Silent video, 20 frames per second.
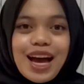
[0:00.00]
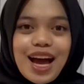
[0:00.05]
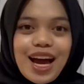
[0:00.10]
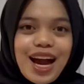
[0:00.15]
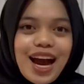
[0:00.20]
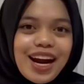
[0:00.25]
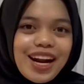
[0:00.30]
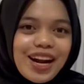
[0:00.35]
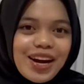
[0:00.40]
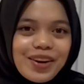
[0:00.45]
gak
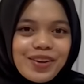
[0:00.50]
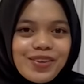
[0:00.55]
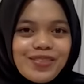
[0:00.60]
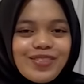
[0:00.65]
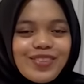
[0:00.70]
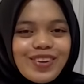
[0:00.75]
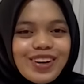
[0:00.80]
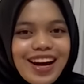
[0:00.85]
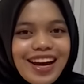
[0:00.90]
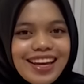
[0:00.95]
akan aku
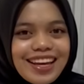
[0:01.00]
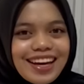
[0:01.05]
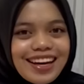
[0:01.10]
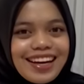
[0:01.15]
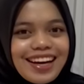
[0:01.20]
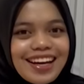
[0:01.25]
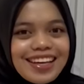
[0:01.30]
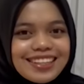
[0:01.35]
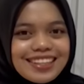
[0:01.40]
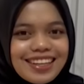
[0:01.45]
buka ya
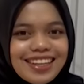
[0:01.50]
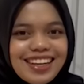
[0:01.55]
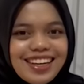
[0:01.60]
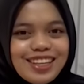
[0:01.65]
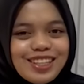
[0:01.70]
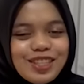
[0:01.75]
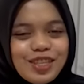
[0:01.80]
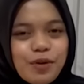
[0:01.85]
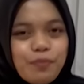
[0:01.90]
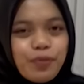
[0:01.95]
guys Karena
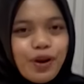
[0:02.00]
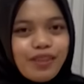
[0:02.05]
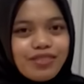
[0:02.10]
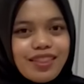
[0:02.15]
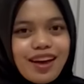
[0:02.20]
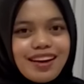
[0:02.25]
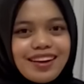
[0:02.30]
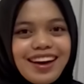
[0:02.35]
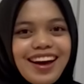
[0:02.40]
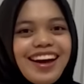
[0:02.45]
ini isinya
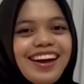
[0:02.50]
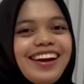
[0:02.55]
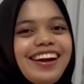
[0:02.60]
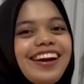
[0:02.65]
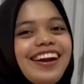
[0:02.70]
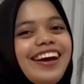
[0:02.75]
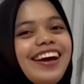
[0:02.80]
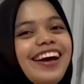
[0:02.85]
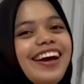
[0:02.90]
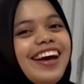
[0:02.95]
berantakan
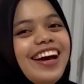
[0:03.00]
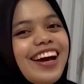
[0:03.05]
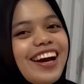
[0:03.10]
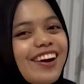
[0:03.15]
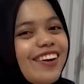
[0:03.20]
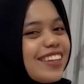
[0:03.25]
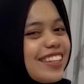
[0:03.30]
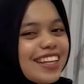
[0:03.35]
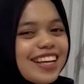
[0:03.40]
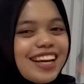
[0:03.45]

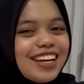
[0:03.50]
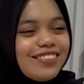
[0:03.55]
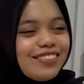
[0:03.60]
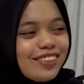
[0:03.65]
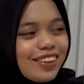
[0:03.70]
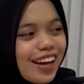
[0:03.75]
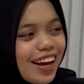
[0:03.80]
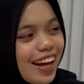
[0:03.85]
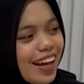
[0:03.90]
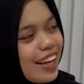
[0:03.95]
Gak usah eh. dibuka